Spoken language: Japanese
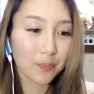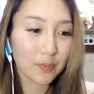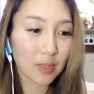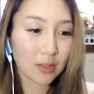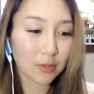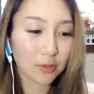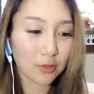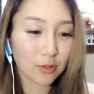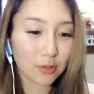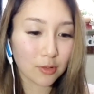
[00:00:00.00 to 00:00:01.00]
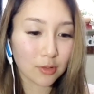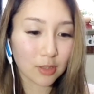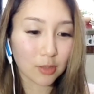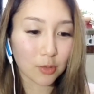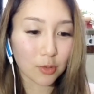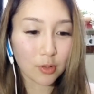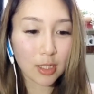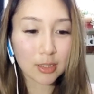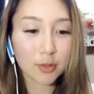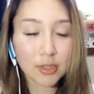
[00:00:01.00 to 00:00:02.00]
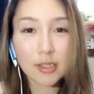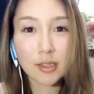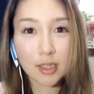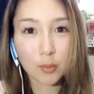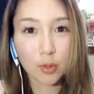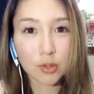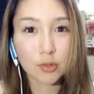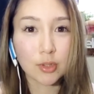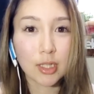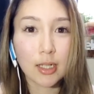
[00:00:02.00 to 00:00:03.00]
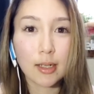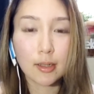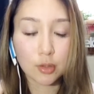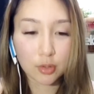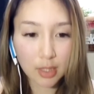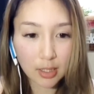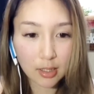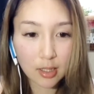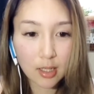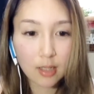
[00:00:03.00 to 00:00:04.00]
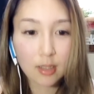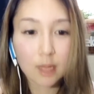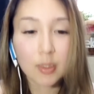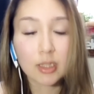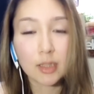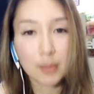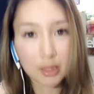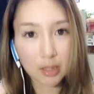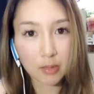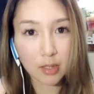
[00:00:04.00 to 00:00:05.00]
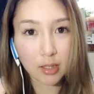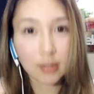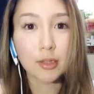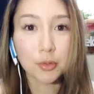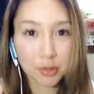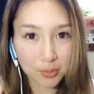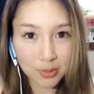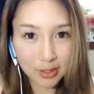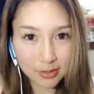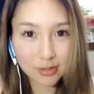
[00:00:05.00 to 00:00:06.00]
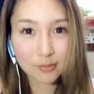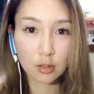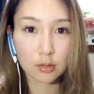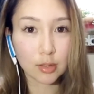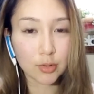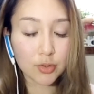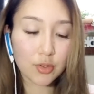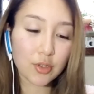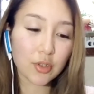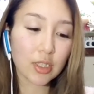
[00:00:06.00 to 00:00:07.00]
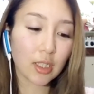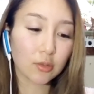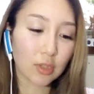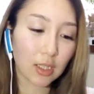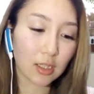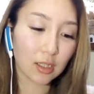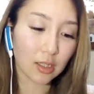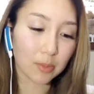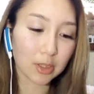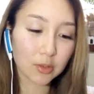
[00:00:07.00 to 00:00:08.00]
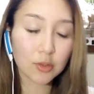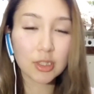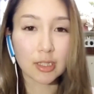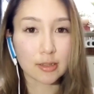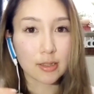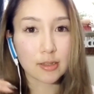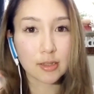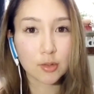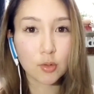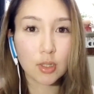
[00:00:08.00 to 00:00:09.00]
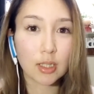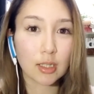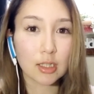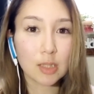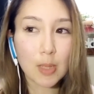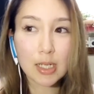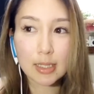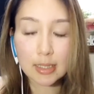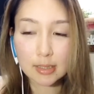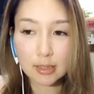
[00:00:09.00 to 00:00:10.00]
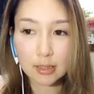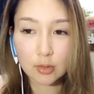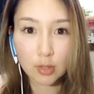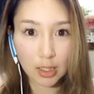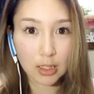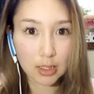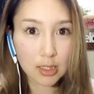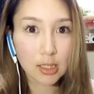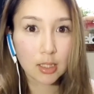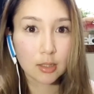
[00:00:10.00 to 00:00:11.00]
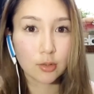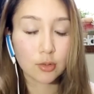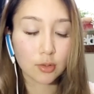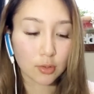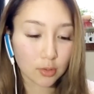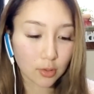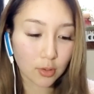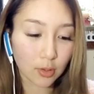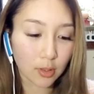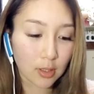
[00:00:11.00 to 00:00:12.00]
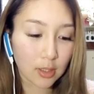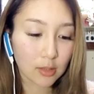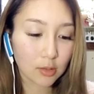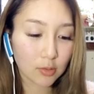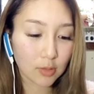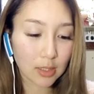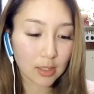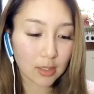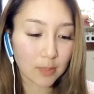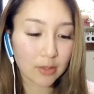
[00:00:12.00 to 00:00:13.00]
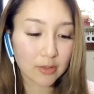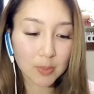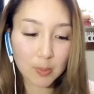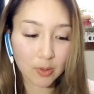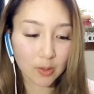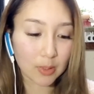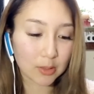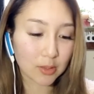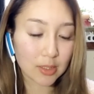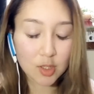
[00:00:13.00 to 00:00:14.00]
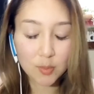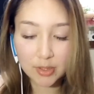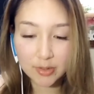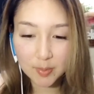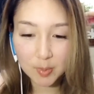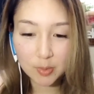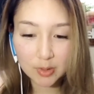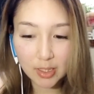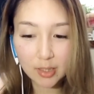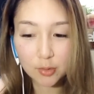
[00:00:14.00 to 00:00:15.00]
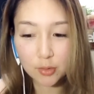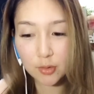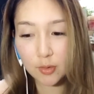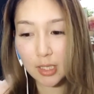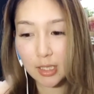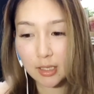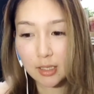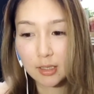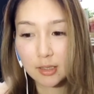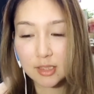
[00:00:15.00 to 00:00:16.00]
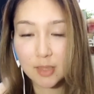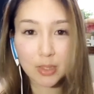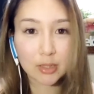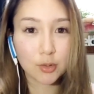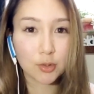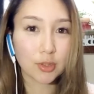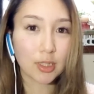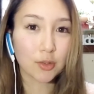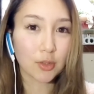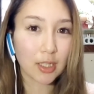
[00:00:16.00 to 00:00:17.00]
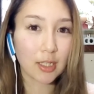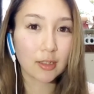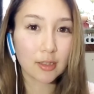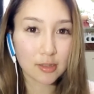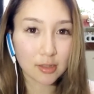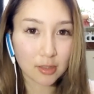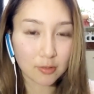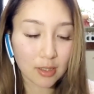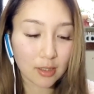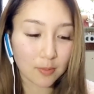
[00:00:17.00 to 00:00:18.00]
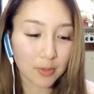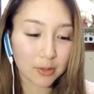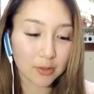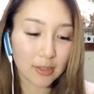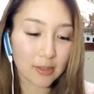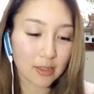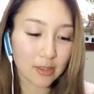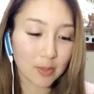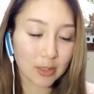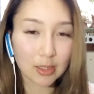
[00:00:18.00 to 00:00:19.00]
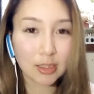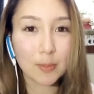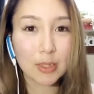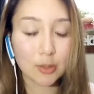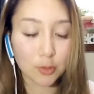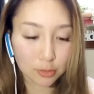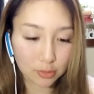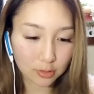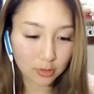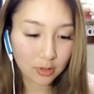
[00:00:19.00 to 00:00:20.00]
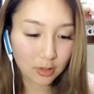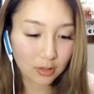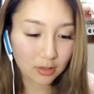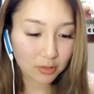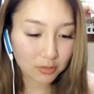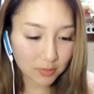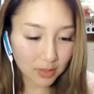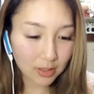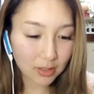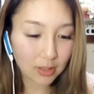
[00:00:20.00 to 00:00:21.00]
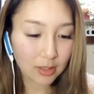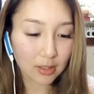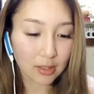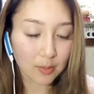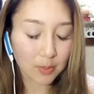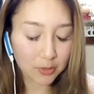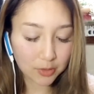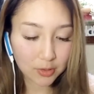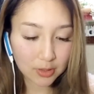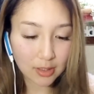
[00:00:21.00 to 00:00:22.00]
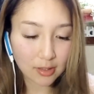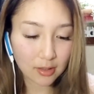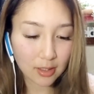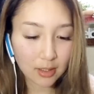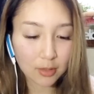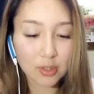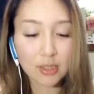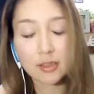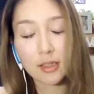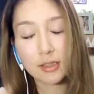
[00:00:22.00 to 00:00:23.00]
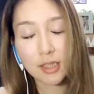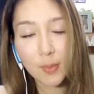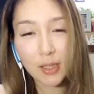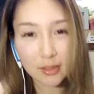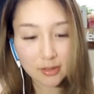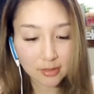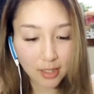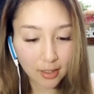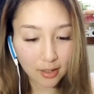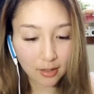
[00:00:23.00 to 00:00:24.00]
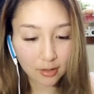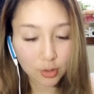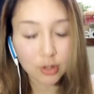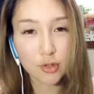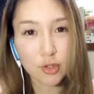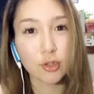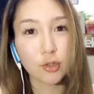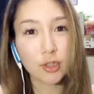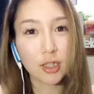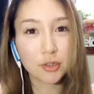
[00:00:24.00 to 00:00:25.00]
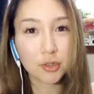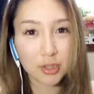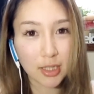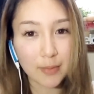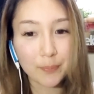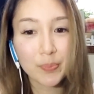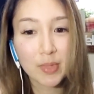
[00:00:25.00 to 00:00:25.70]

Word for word: まああのー、なんだろう相手の先生にもすごい耐えられるので闇当てなパーティーはかなりおすすめですで要注意なのが、えバトル5で先制攻撃が2万8000いくらかな降るのとあとは、えベルゼブブバトル8のベルゼブブでドクロが全面ドクロになるので変換スキルはバトル8までに貯めておくあとは、えー、バトル9ですヘラの先生で38,910これが来るので、